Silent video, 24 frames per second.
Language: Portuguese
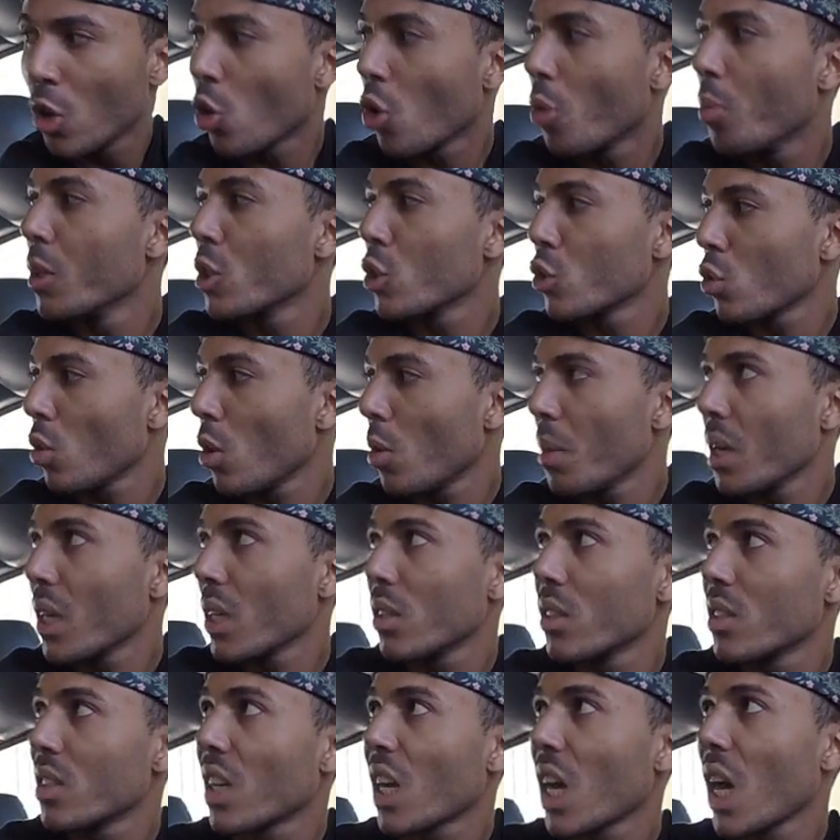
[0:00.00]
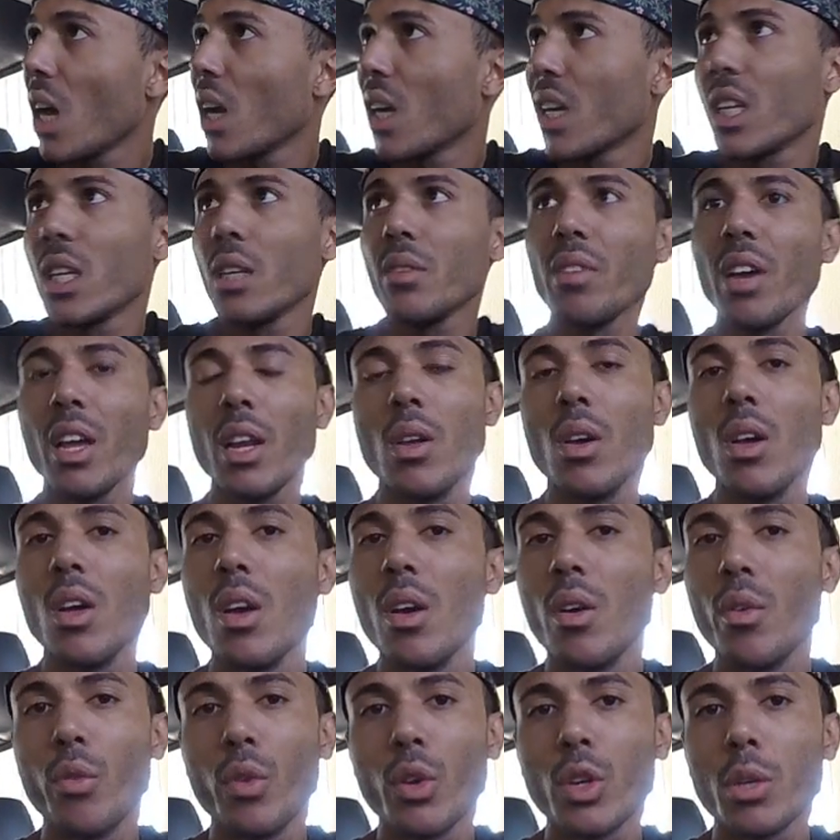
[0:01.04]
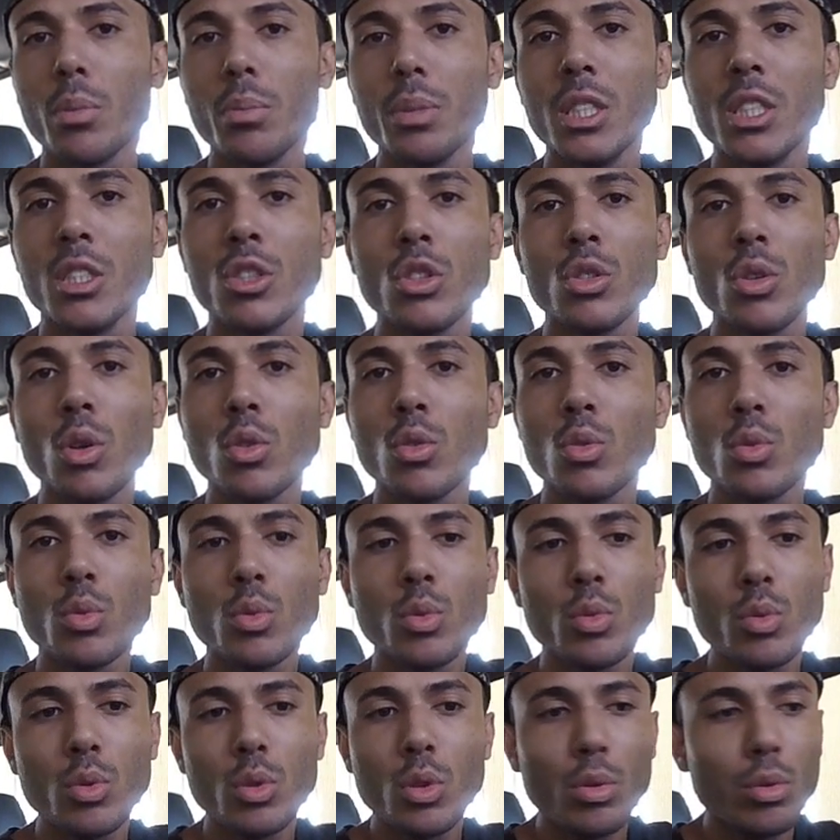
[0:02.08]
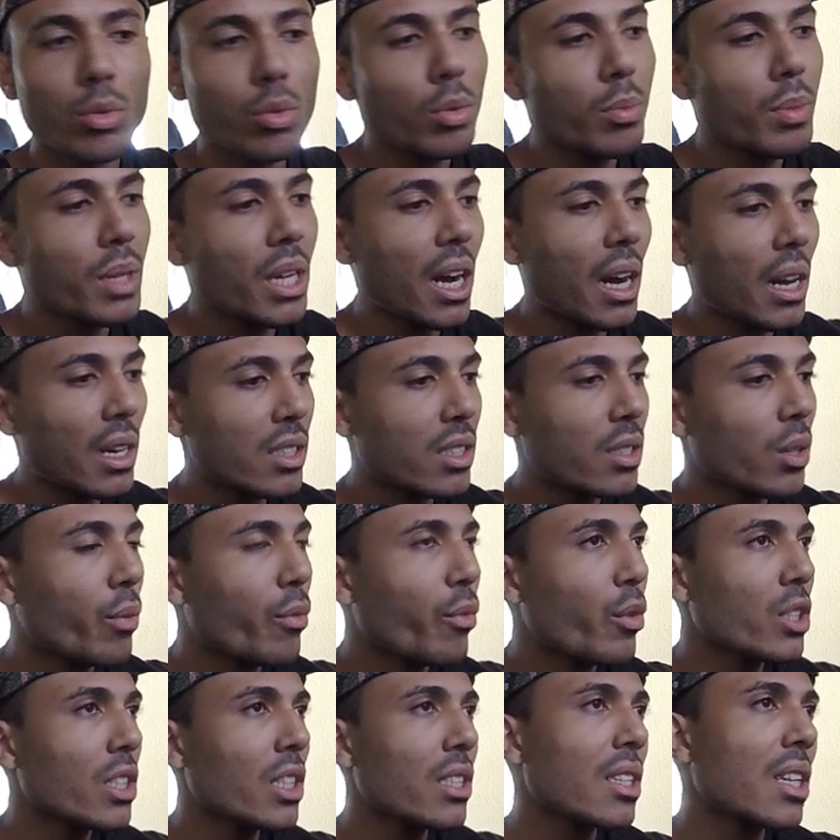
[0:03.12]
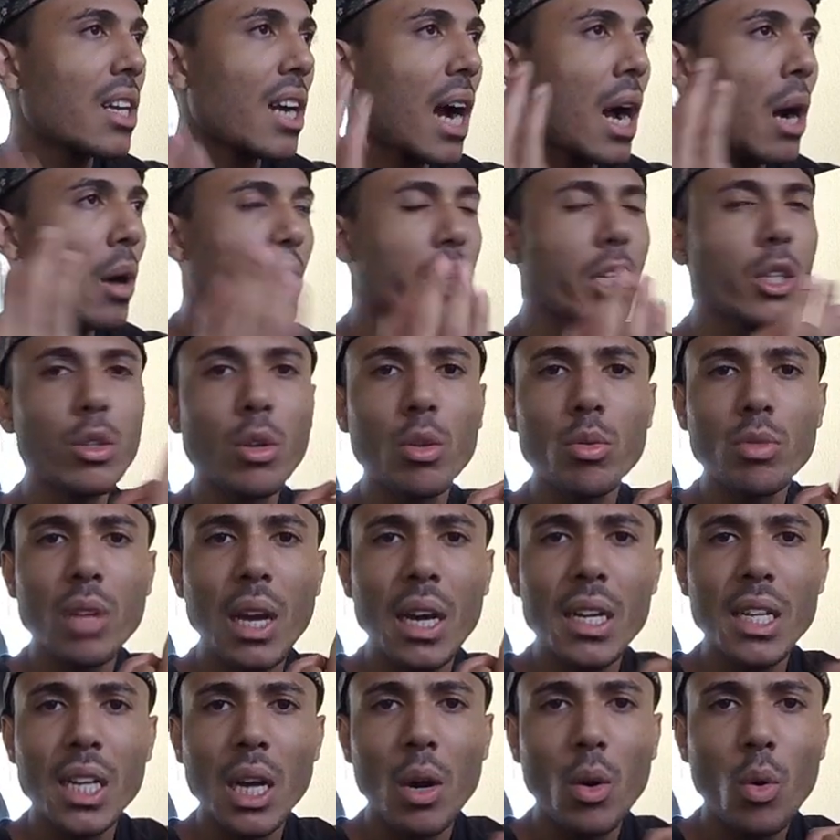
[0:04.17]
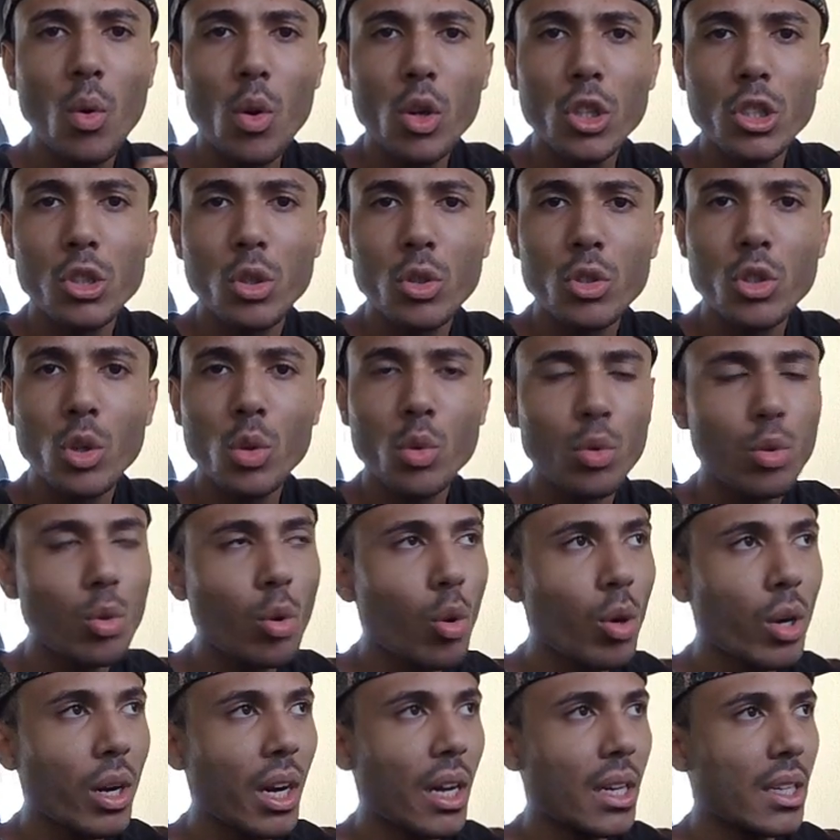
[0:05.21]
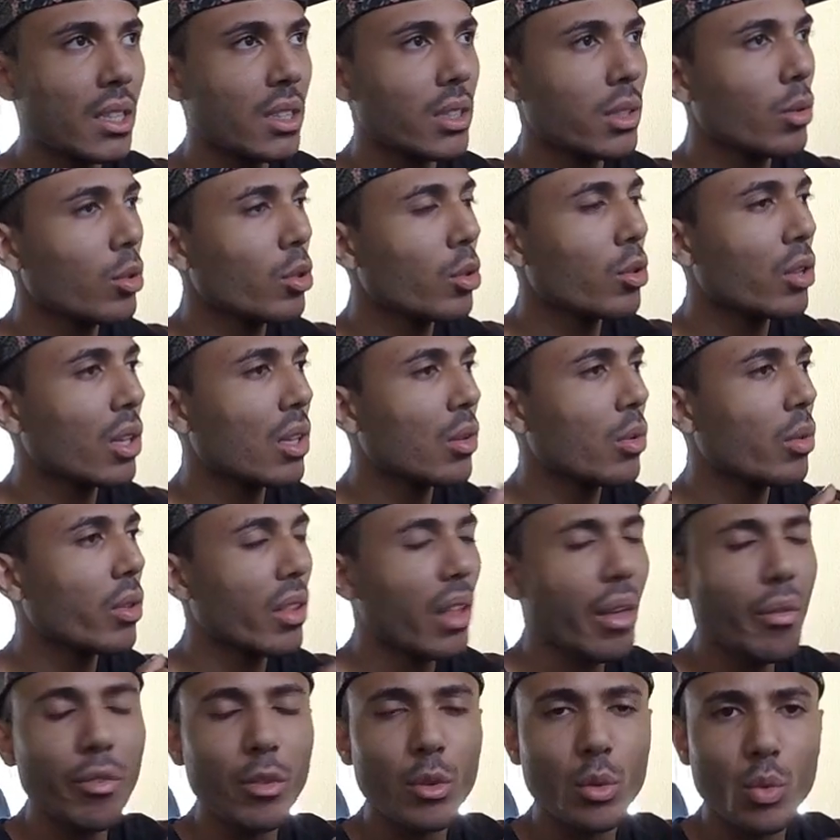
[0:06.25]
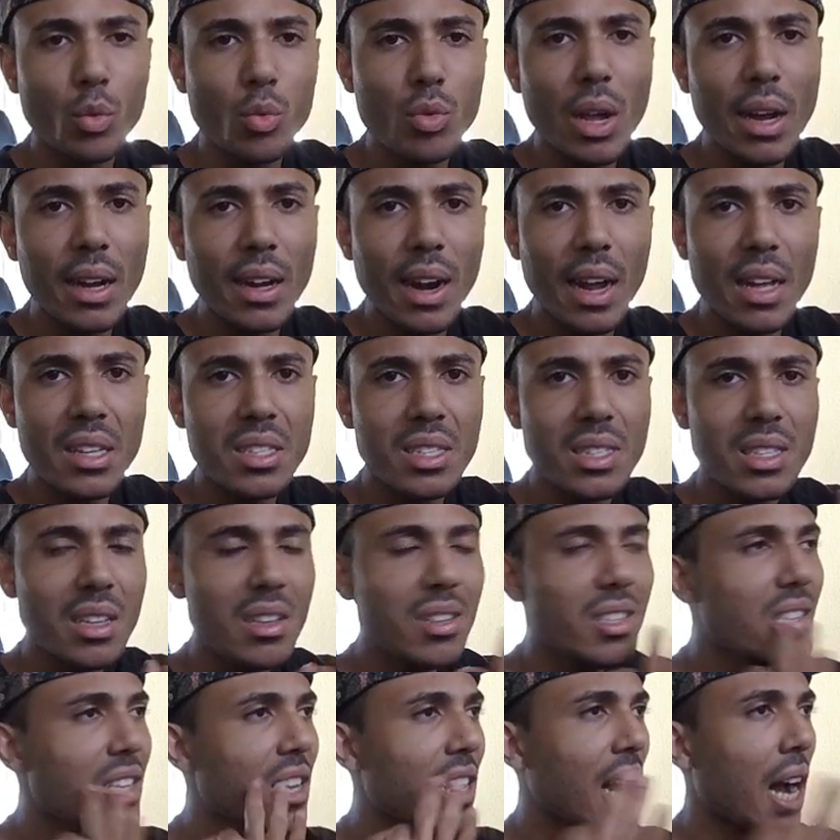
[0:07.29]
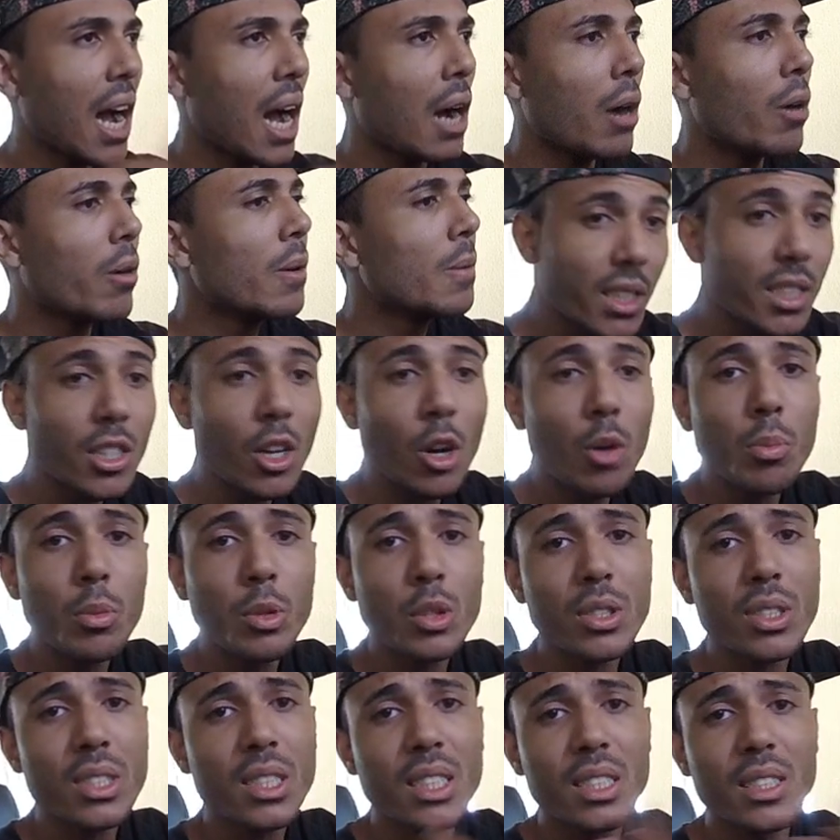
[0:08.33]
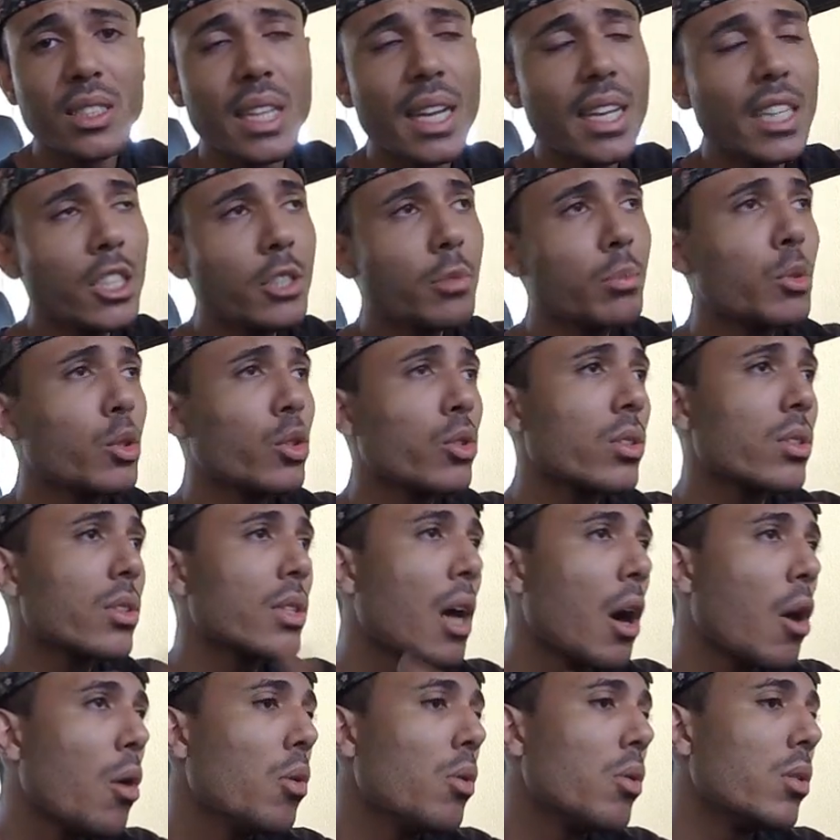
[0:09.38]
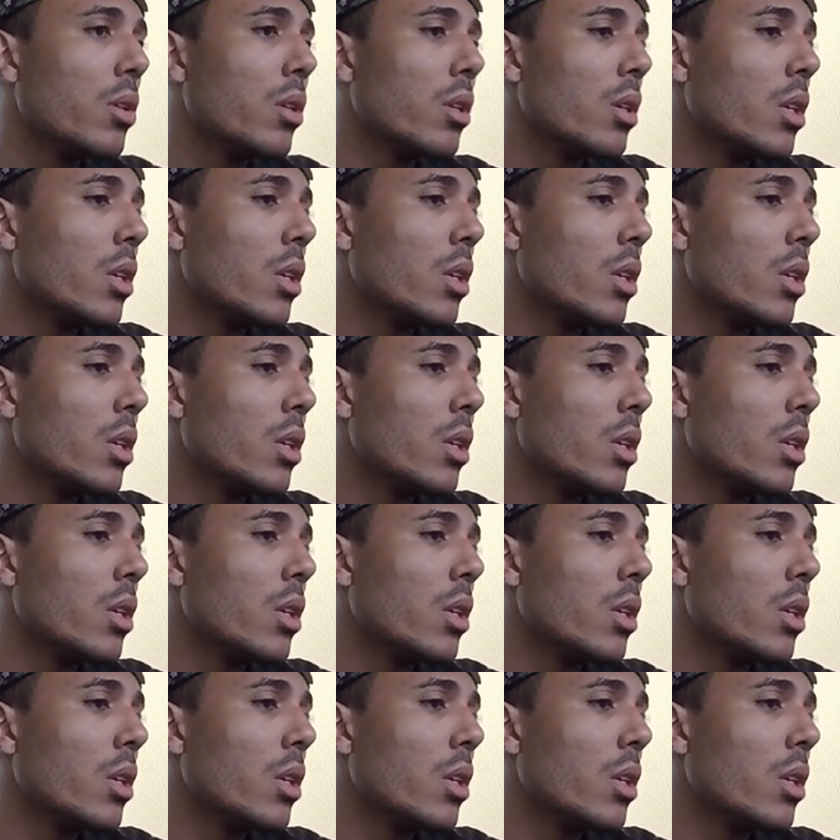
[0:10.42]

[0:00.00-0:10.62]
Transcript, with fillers: Começou, mano, esse carro aqui, velho. Foi que me iniciou no, no YouTube, cara. Se não fosse esse carro aqui, eu não estaria hoje onde eu tô, cara. Então eu tenho, devo tudo a graças a esse carro. Então muitos entendem, muitos não.